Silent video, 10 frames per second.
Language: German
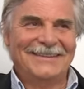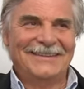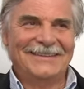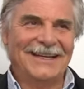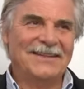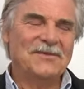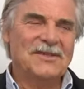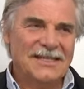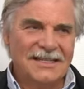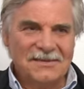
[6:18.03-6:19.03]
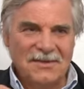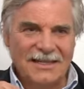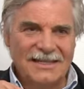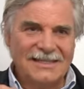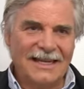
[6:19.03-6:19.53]
Und dann musste das mit
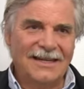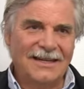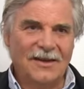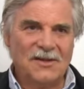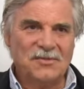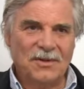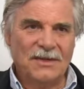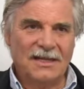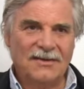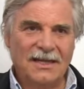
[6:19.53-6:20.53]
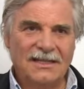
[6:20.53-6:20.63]
den Zähnen ausprobiert werden.